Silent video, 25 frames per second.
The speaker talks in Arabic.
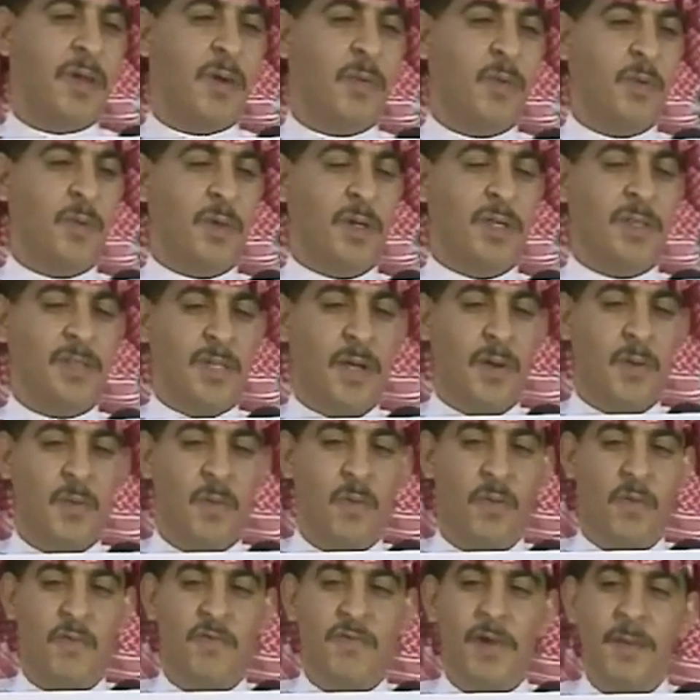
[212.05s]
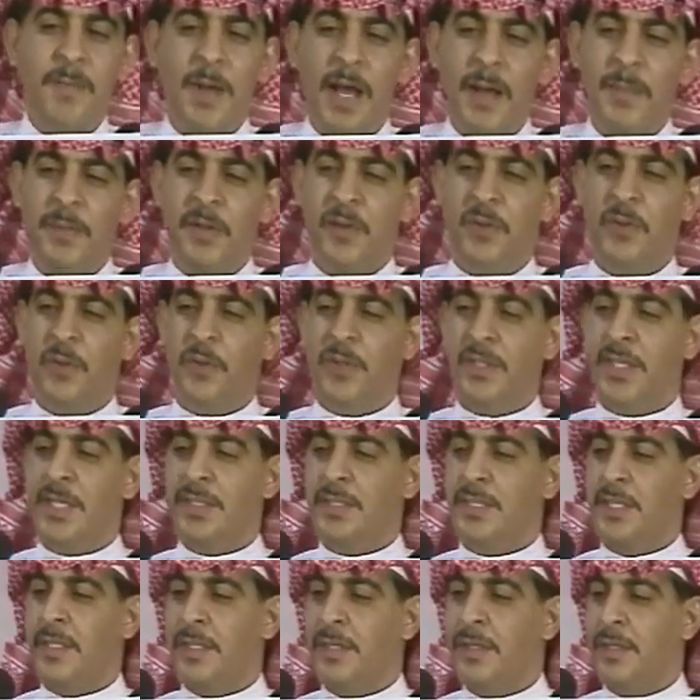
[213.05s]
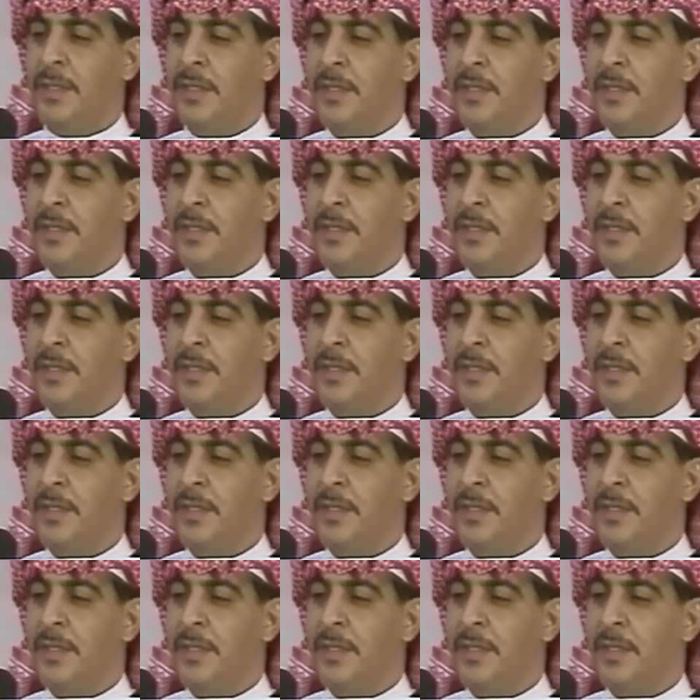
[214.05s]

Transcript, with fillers: ثورته فما من رقية